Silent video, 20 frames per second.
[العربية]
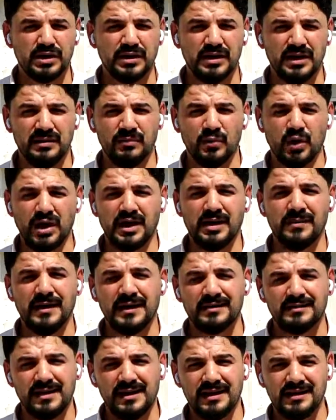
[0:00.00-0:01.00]

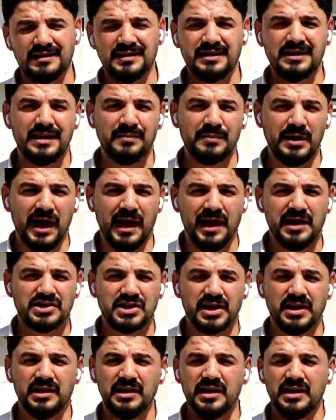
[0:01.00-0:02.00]
المخيمات التي هي
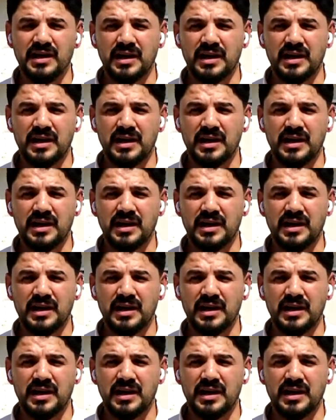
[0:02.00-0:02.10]
بحاجة